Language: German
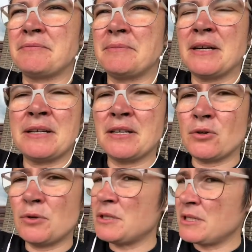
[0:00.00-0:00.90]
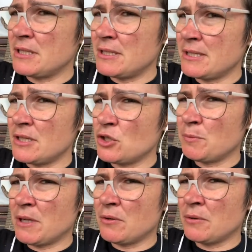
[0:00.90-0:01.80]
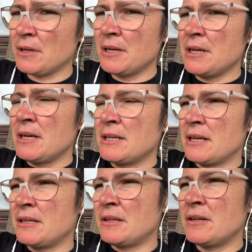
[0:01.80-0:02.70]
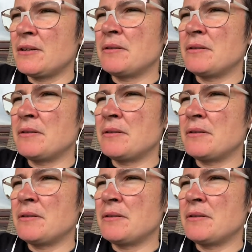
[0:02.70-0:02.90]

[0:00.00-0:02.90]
mache ich eine kurze Sitzentspannung, dann äh,